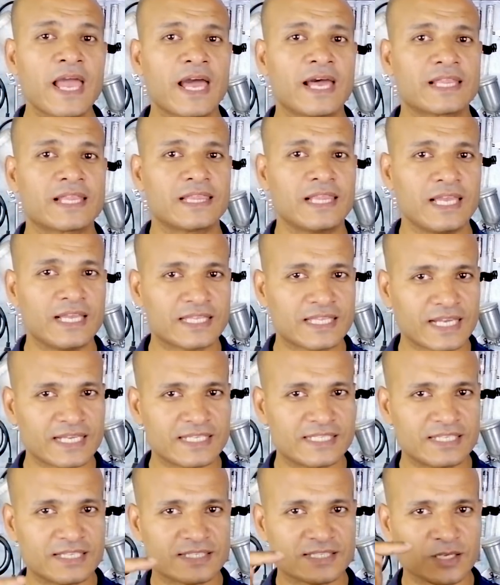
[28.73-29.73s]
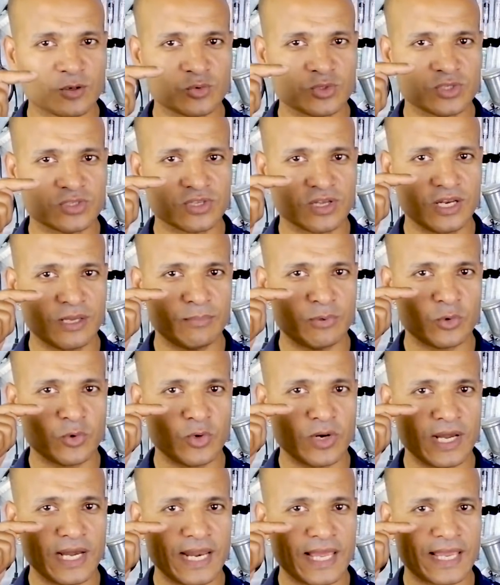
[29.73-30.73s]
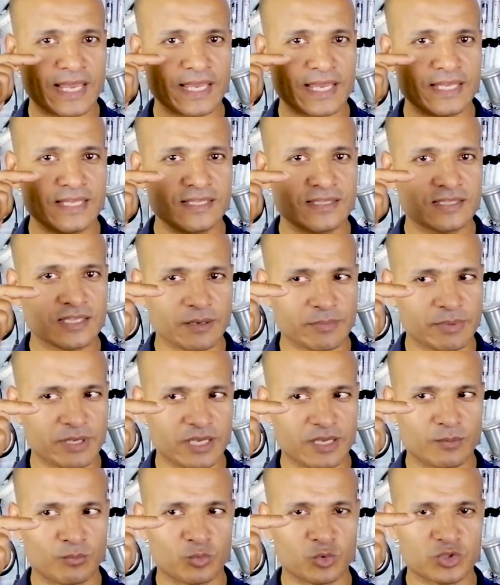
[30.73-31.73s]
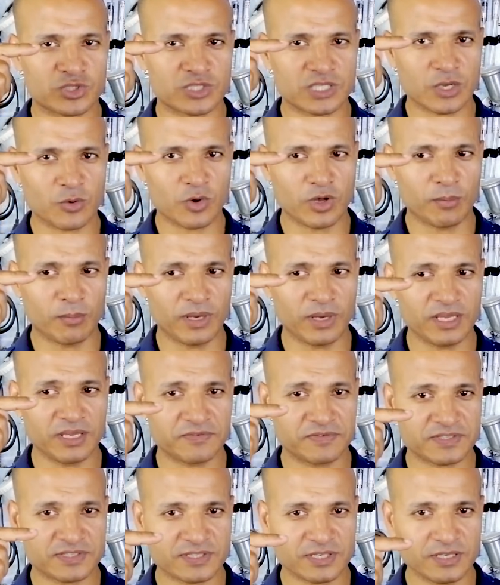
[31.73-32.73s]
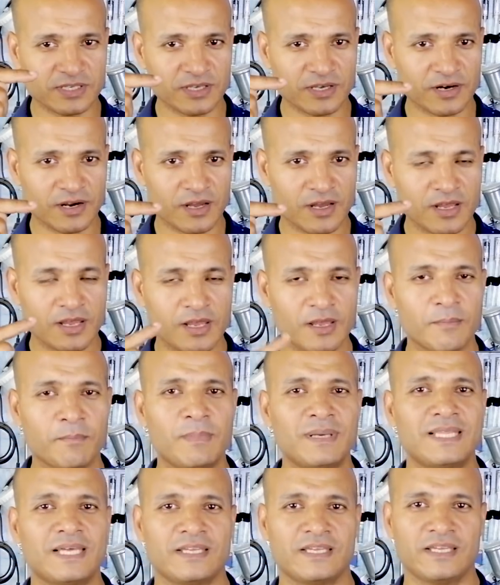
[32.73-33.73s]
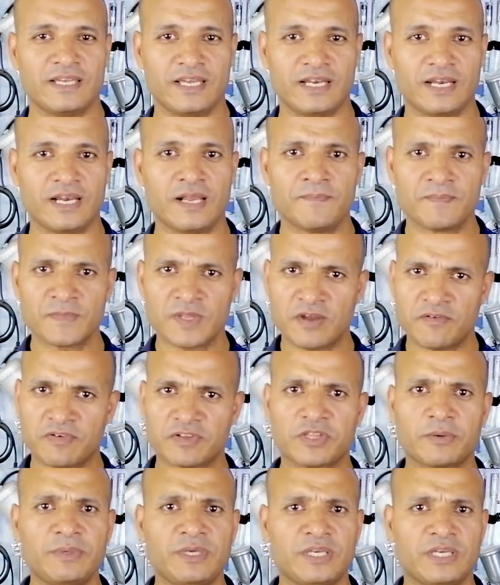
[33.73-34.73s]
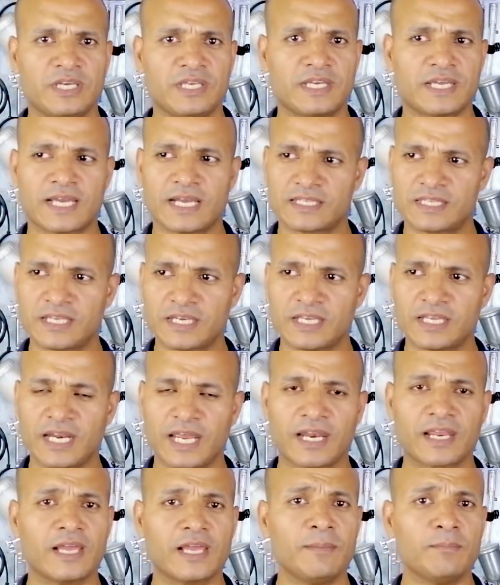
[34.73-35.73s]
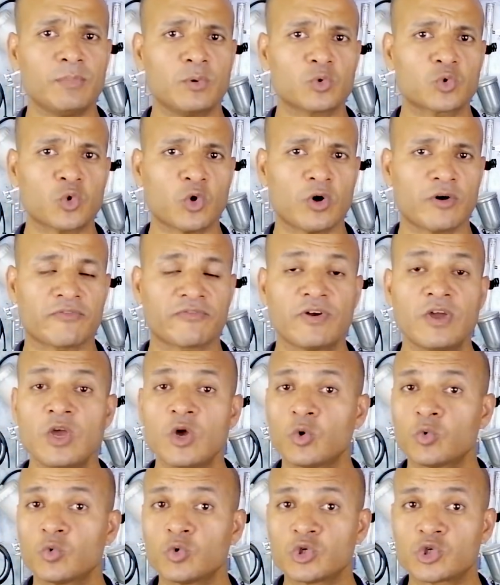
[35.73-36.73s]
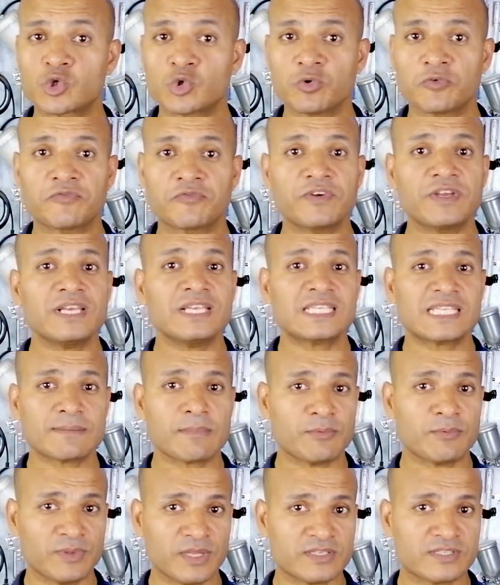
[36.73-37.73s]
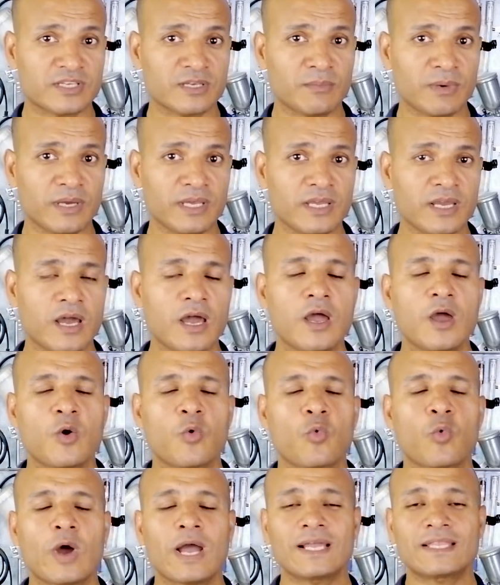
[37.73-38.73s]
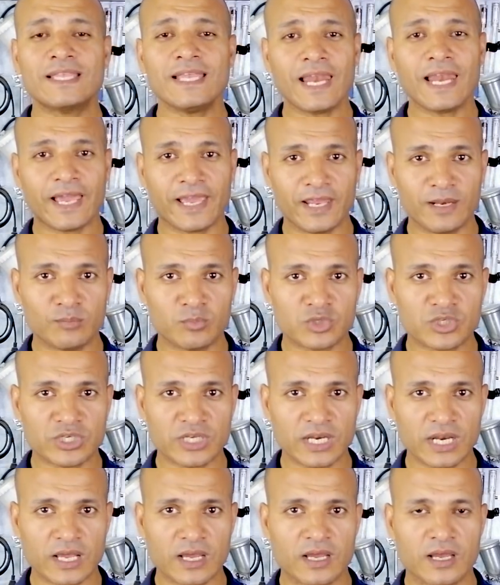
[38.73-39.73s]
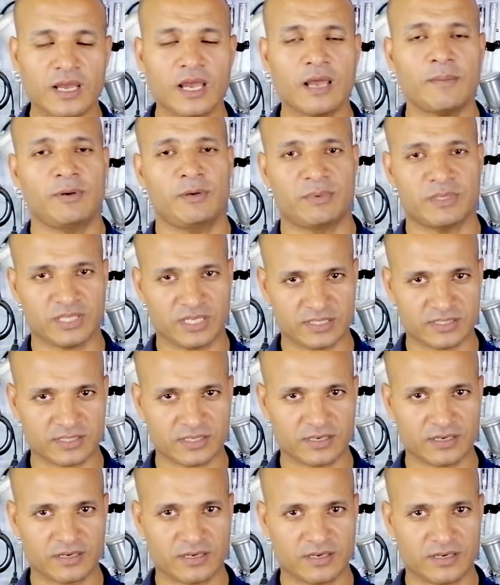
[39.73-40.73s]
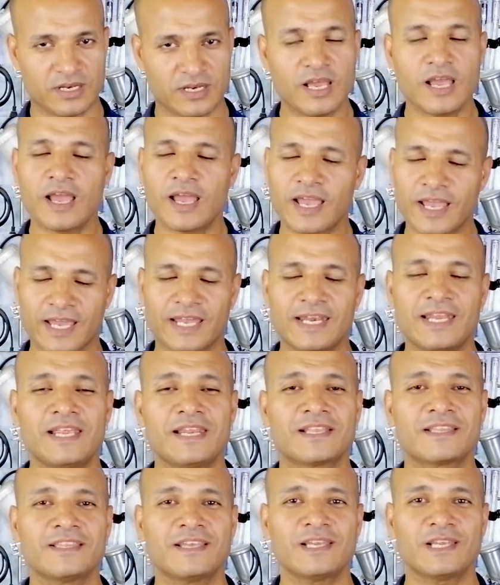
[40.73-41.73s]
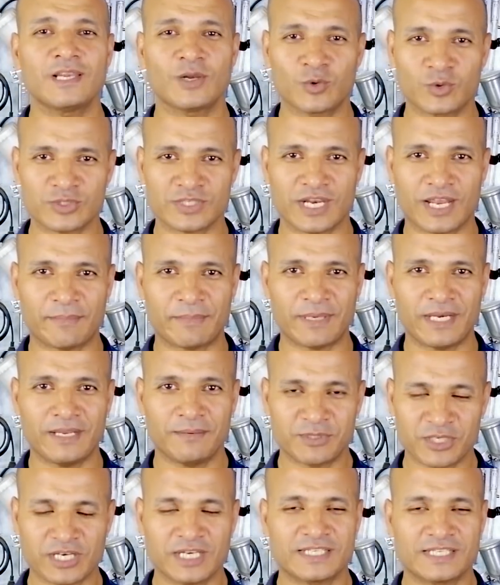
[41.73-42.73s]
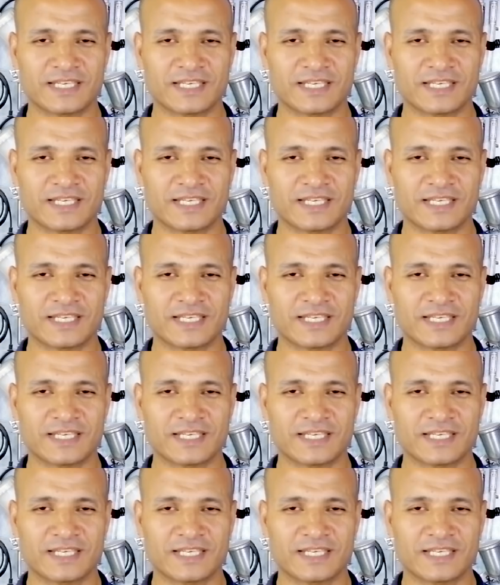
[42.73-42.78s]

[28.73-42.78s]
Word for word: هتلاقي تحذير صوتي طالع بيقول لك انتبه مستوى الميه في السياره بدا يقل فطبيعي انك هتركن على جنب وتقف وتشوف ايه سبب نقص الميه وهتلحق المشكله قبل ما تحصل خلينا نتنقل للجزء العملي بشكل